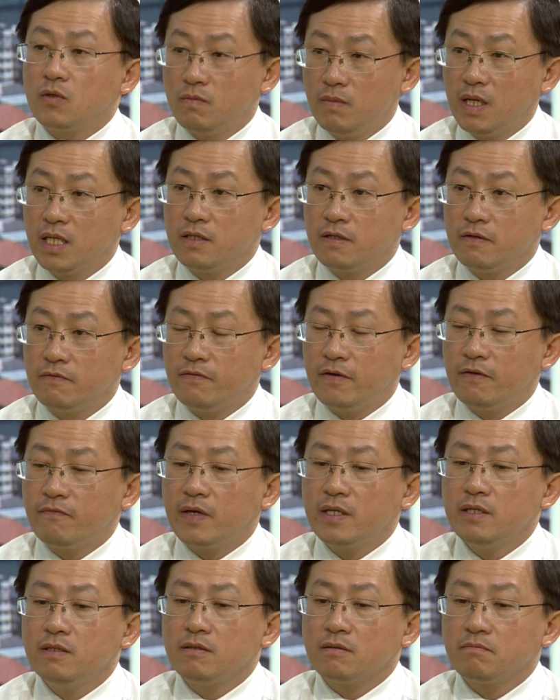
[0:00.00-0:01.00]
của mình và
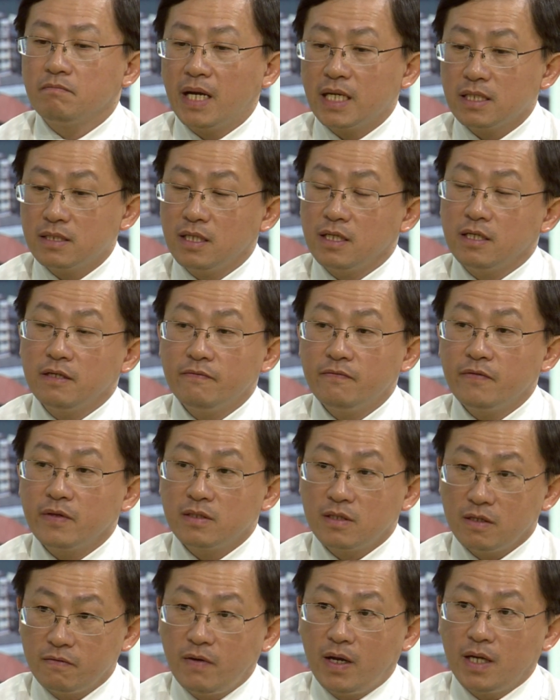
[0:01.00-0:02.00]
phải được bác sĩ phải
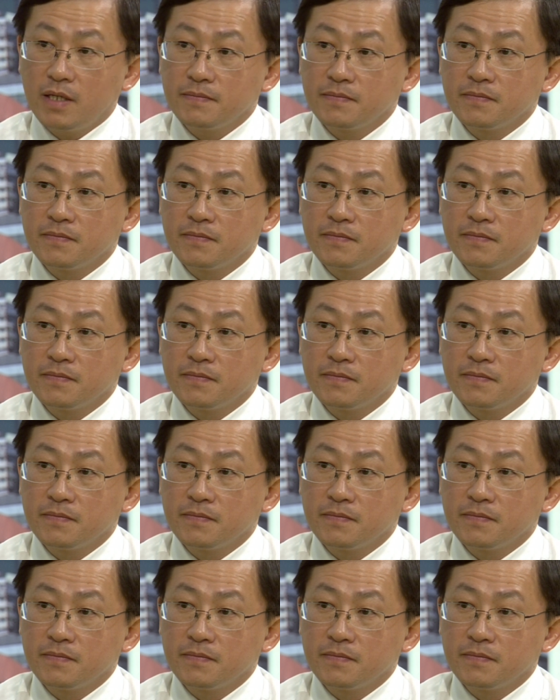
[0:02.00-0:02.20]
tư vấn